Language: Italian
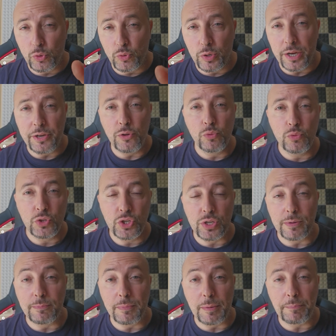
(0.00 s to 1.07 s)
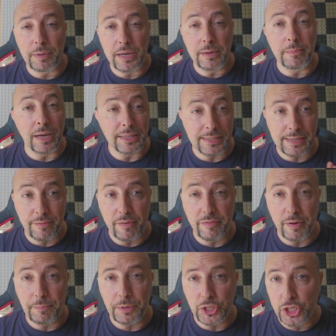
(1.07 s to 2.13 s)
con la news, ma prima se vi
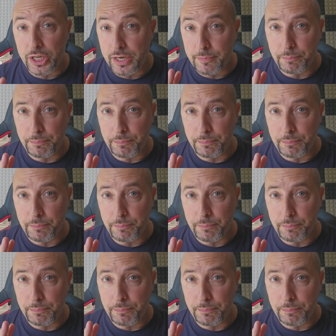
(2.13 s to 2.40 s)
fa piacere